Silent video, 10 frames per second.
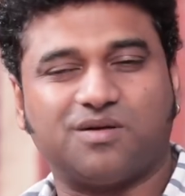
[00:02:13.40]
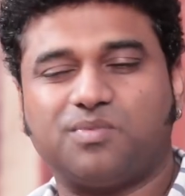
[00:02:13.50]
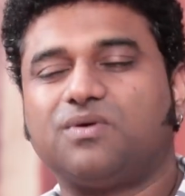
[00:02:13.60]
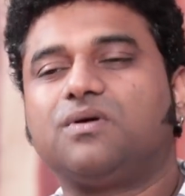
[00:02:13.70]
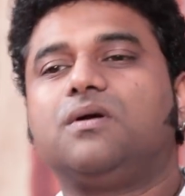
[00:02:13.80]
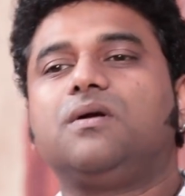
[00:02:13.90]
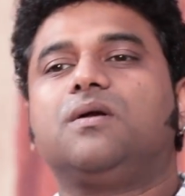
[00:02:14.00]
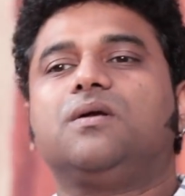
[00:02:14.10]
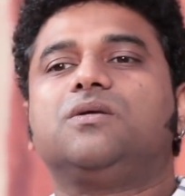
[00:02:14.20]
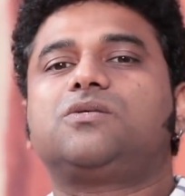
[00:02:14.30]
அப்போ
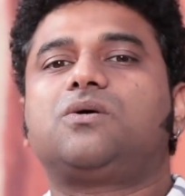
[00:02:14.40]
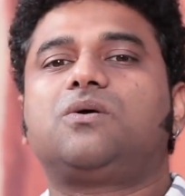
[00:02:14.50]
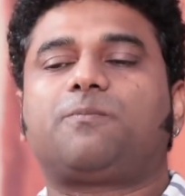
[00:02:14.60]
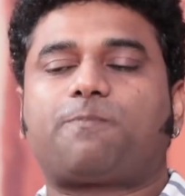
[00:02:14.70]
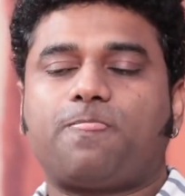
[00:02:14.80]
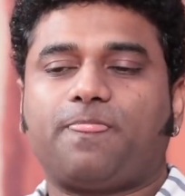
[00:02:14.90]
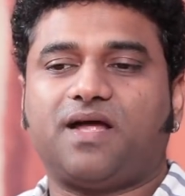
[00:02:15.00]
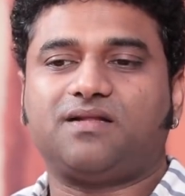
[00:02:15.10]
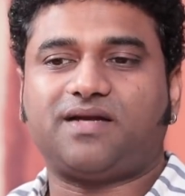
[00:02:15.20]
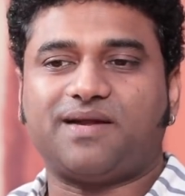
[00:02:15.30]
ஸோ
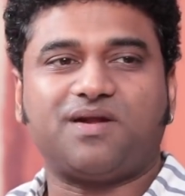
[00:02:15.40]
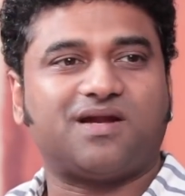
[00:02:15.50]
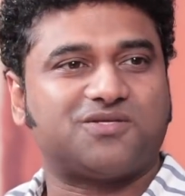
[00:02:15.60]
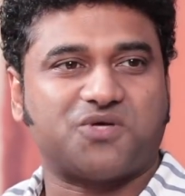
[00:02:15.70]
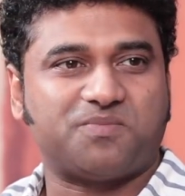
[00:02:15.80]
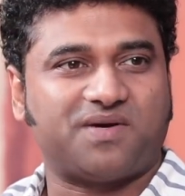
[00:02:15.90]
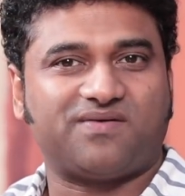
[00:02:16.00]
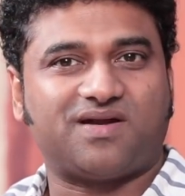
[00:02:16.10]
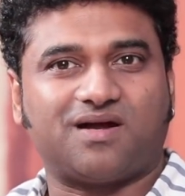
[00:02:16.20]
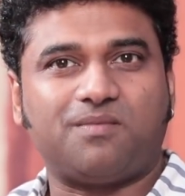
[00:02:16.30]
அந்த டைமில் என்னை ஜாயின்
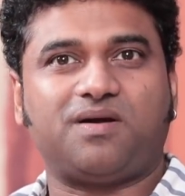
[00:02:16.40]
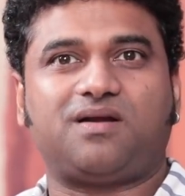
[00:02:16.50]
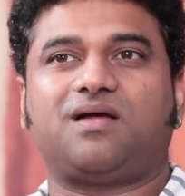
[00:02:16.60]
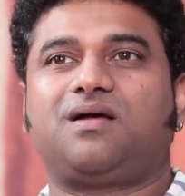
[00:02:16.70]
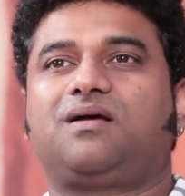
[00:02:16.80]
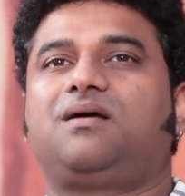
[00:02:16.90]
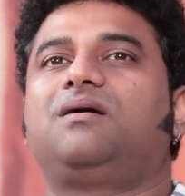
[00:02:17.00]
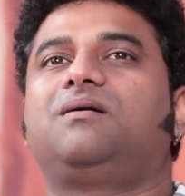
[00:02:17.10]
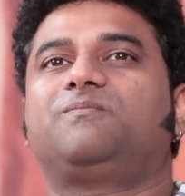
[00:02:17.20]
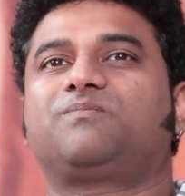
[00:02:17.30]
பண்ணி விட்டாங்க பட்
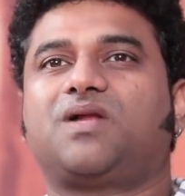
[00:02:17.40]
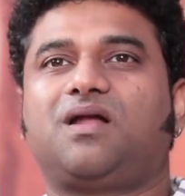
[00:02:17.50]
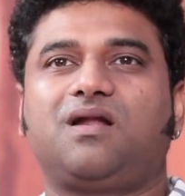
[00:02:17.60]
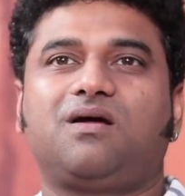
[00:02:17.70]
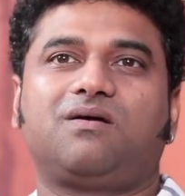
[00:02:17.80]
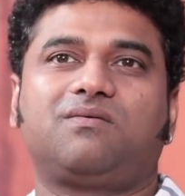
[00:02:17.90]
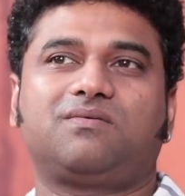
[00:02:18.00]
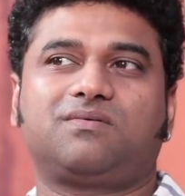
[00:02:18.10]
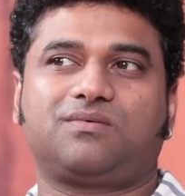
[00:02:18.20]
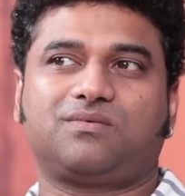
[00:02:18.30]

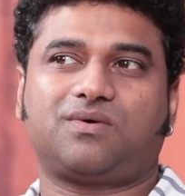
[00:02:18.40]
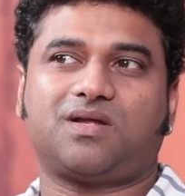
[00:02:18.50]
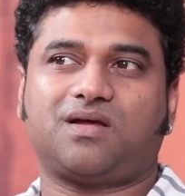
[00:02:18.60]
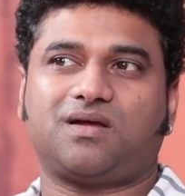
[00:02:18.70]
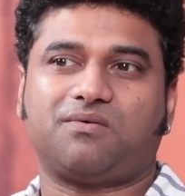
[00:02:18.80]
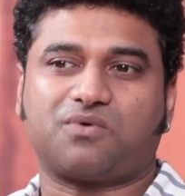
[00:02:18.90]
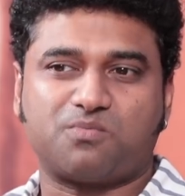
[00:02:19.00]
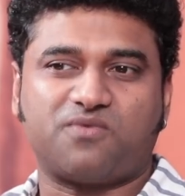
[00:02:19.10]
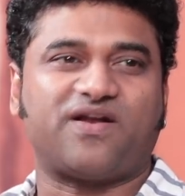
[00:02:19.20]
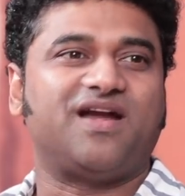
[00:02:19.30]
அண்ணாவோட அவர்
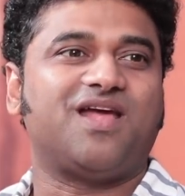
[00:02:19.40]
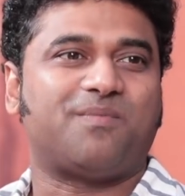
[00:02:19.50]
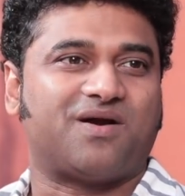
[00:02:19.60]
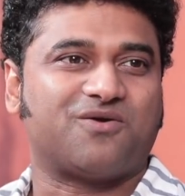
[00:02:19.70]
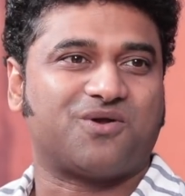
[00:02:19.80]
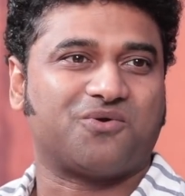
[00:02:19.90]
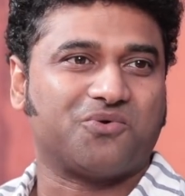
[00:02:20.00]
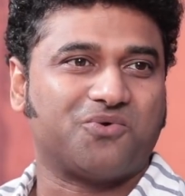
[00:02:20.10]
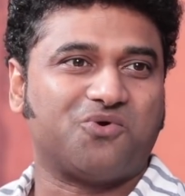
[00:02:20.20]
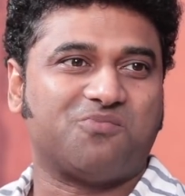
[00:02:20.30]
ரொம்ப ஃப்ரெண்ட்லியாக பழகுவார்
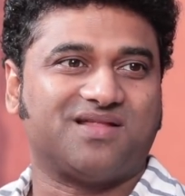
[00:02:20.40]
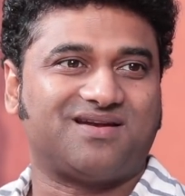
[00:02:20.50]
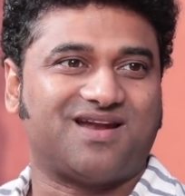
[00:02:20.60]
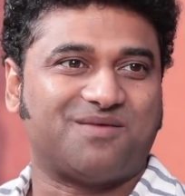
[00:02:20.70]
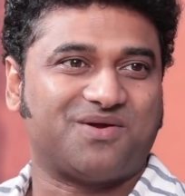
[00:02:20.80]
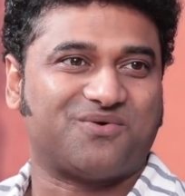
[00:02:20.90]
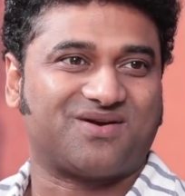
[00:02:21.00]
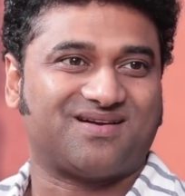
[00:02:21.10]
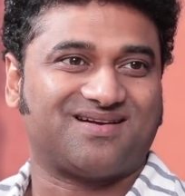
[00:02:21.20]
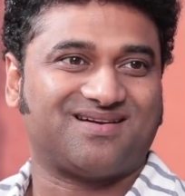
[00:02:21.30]
ஒரு குரு மாதிரி இல்லாமல்
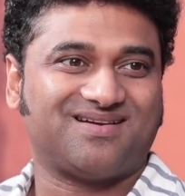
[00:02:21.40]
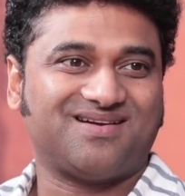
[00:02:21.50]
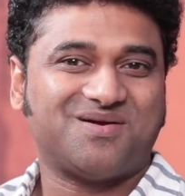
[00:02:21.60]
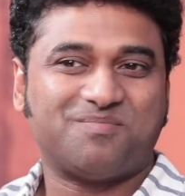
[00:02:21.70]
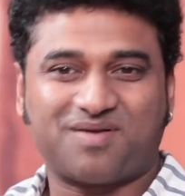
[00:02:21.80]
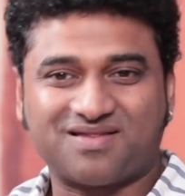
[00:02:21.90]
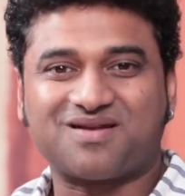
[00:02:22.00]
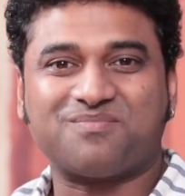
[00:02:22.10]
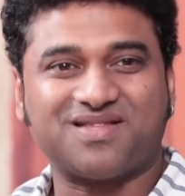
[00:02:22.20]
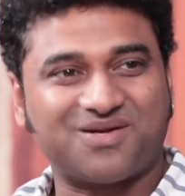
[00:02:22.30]
ஒரு
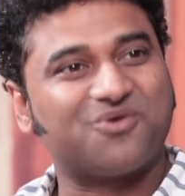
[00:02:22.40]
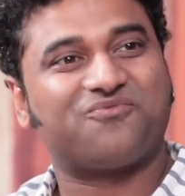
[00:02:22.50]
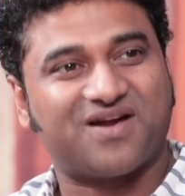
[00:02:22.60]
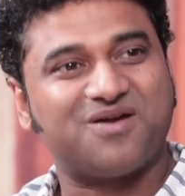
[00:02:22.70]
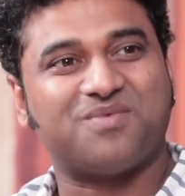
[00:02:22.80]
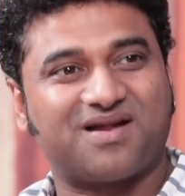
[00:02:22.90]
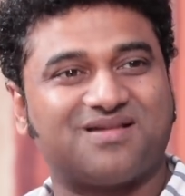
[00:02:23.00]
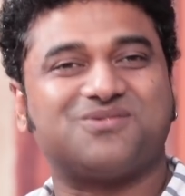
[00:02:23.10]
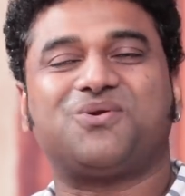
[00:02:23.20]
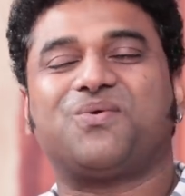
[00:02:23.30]
பிரதர் மாதிரி ஒரு ஃப்ரெண்டு மாதிரி
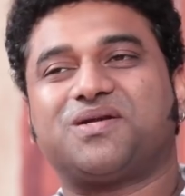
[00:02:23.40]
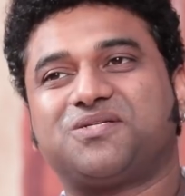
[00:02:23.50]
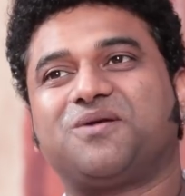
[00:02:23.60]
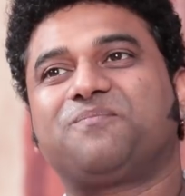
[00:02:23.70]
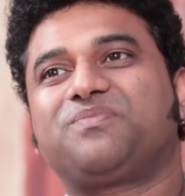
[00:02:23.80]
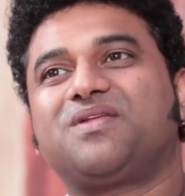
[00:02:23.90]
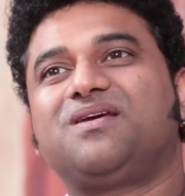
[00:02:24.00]
தான் சொல்லுவோம் ஆக்சுவலாக